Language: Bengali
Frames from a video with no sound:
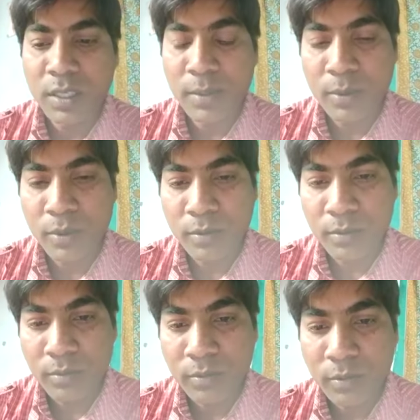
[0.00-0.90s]
এবং
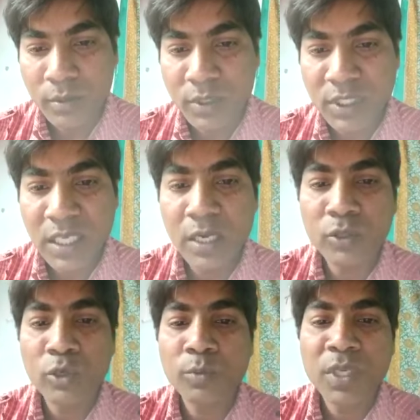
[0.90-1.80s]
সেই
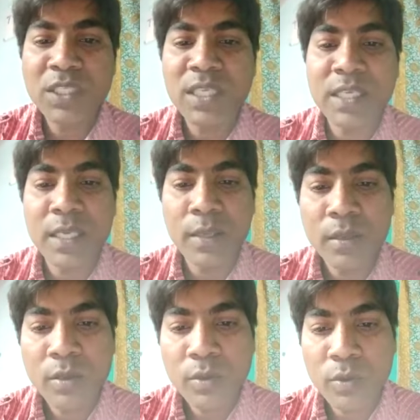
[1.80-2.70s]
ইলেকট্রন বিন্যাস থেকে
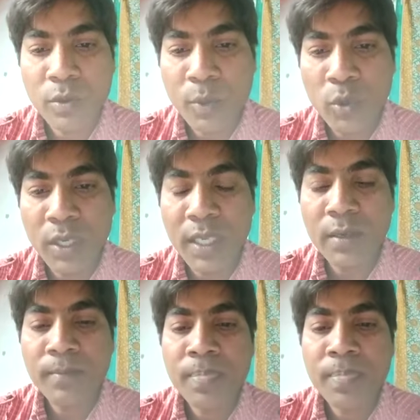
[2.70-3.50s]
কোনো মৌলের